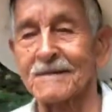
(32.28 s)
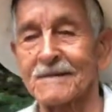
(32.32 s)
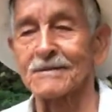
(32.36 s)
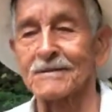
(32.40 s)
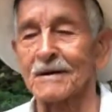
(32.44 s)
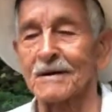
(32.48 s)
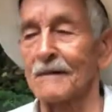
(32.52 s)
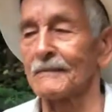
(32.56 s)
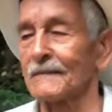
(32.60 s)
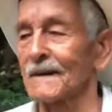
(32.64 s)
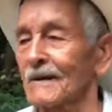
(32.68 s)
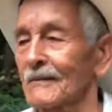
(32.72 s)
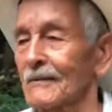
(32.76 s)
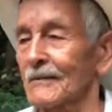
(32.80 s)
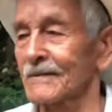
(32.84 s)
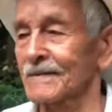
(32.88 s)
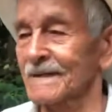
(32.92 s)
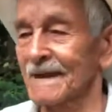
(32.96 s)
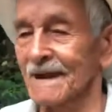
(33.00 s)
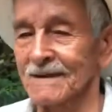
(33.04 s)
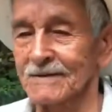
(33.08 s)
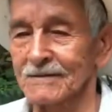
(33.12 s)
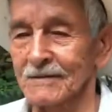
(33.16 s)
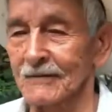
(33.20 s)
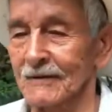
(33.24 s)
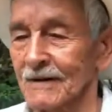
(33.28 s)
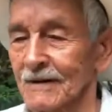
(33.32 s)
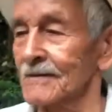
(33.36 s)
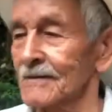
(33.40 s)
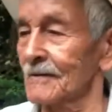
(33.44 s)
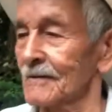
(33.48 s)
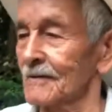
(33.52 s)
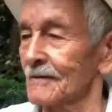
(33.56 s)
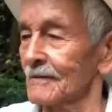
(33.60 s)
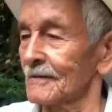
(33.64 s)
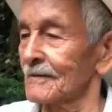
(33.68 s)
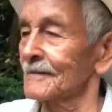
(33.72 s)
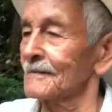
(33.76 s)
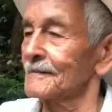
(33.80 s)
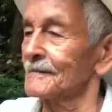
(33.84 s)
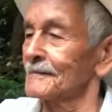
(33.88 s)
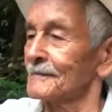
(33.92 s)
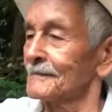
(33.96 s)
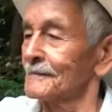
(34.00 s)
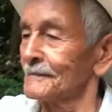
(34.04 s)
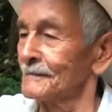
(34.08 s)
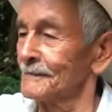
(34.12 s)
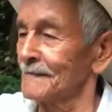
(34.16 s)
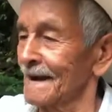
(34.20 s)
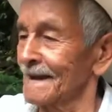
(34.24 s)
yo me contento cuando
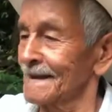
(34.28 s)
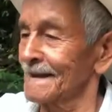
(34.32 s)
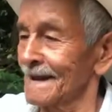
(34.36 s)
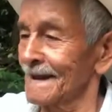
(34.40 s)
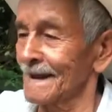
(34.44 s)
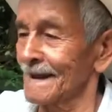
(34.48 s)
viene